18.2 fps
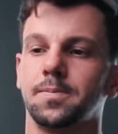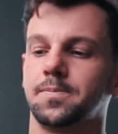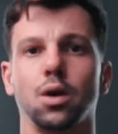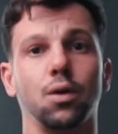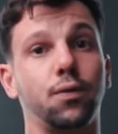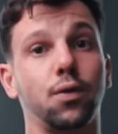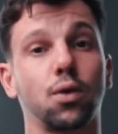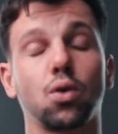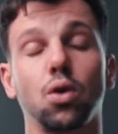
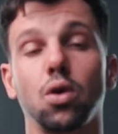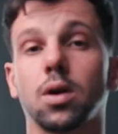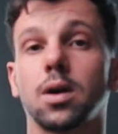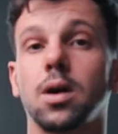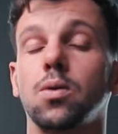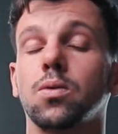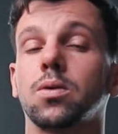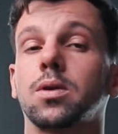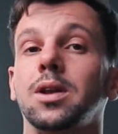Eu vou
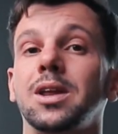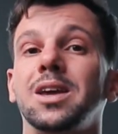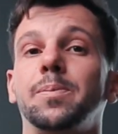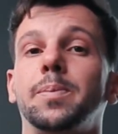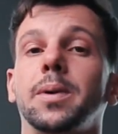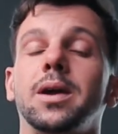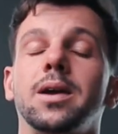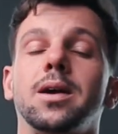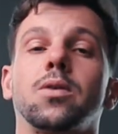colocar um
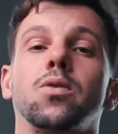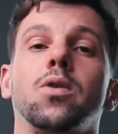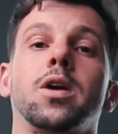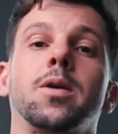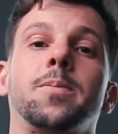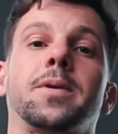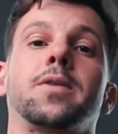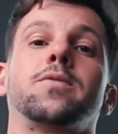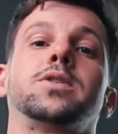clipe aí
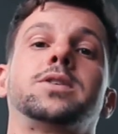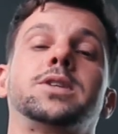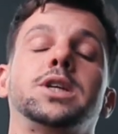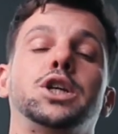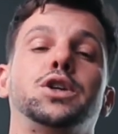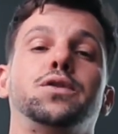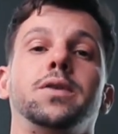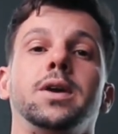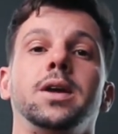agora para
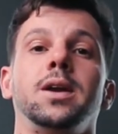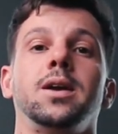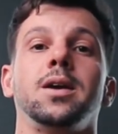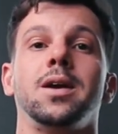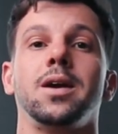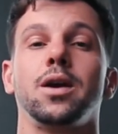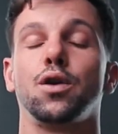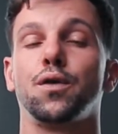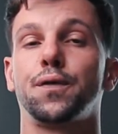vocês verem
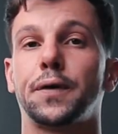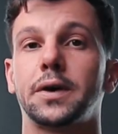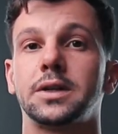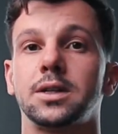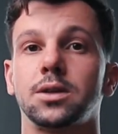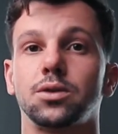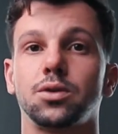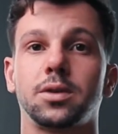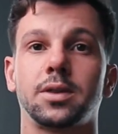eu
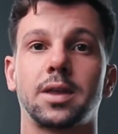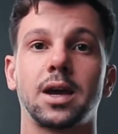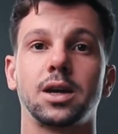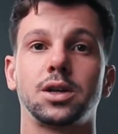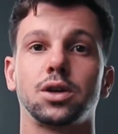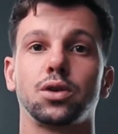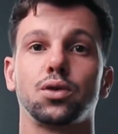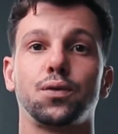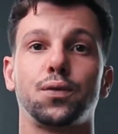fazendo o
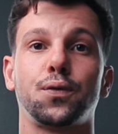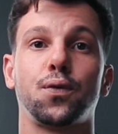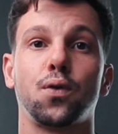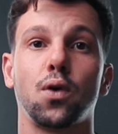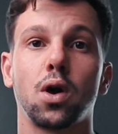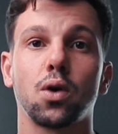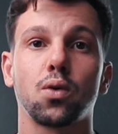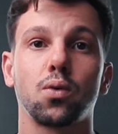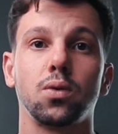teste do
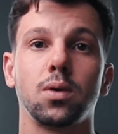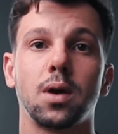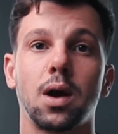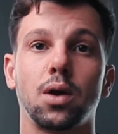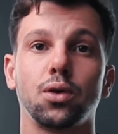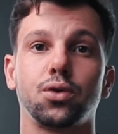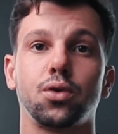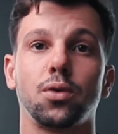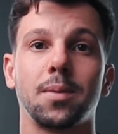foco
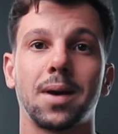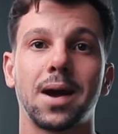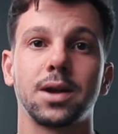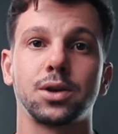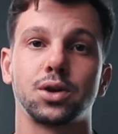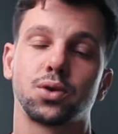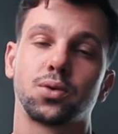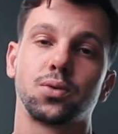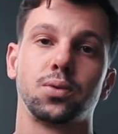
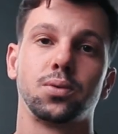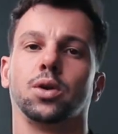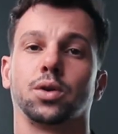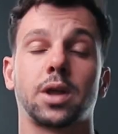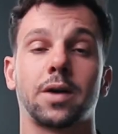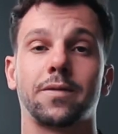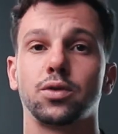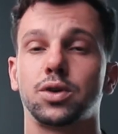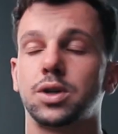automático. Eu
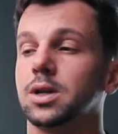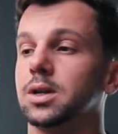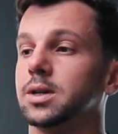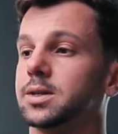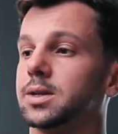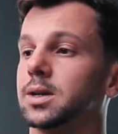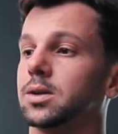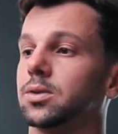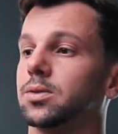estava
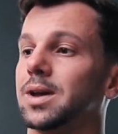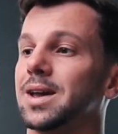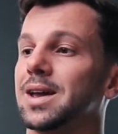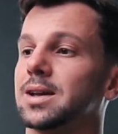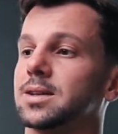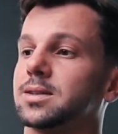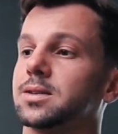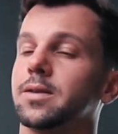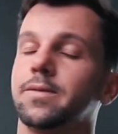utilizando
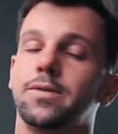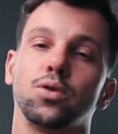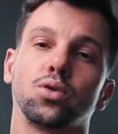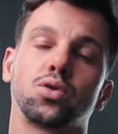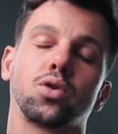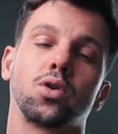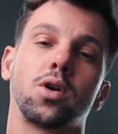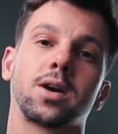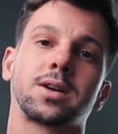essa
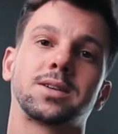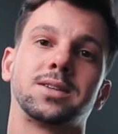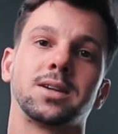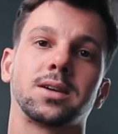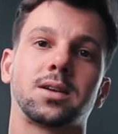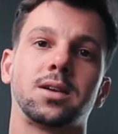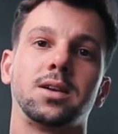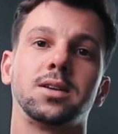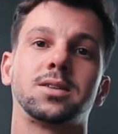Viltrox
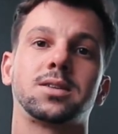aqui